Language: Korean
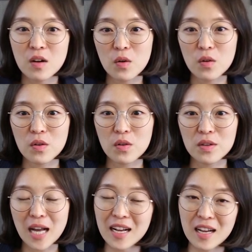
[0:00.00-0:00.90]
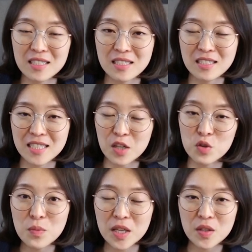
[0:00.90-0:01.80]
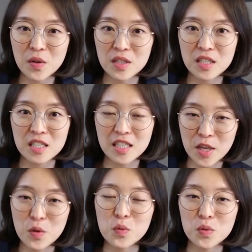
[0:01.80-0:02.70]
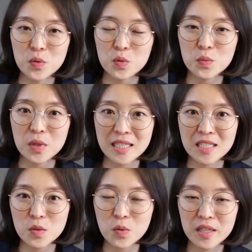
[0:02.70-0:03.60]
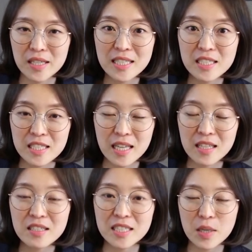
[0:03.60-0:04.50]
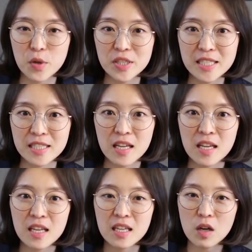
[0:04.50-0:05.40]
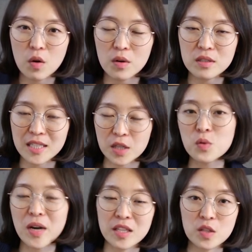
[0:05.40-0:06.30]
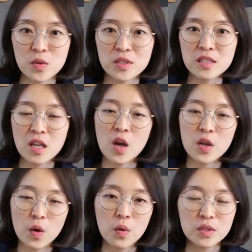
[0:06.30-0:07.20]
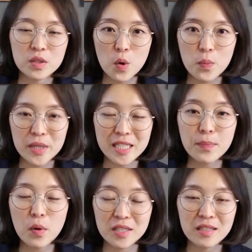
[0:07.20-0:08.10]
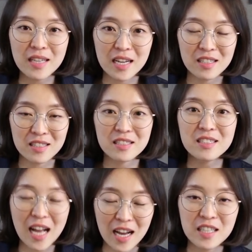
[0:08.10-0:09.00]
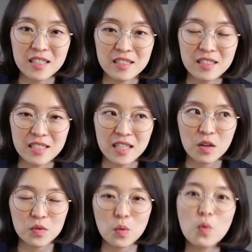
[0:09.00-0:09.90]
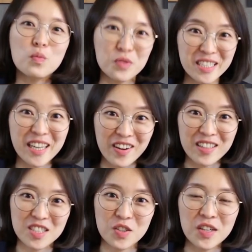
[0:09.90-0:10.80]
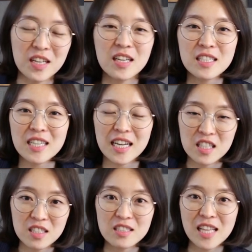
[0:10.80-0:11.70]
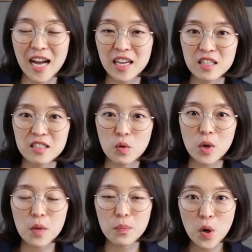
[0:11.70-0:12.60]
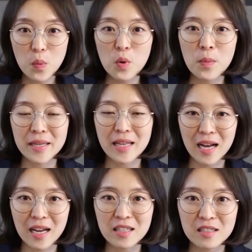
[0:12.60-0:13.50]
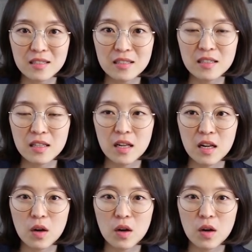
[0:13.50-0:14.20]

어, 아까 그 다큐멘터리 내용으로 좀 다시 소개를 해드리, 자면은 어, 그 다큐 안에서는 0.1% 안에 드는 아이들, 그러니까 어떤 공부 능력이죠. 그 안에 드는 아이들과 평범한 아이들을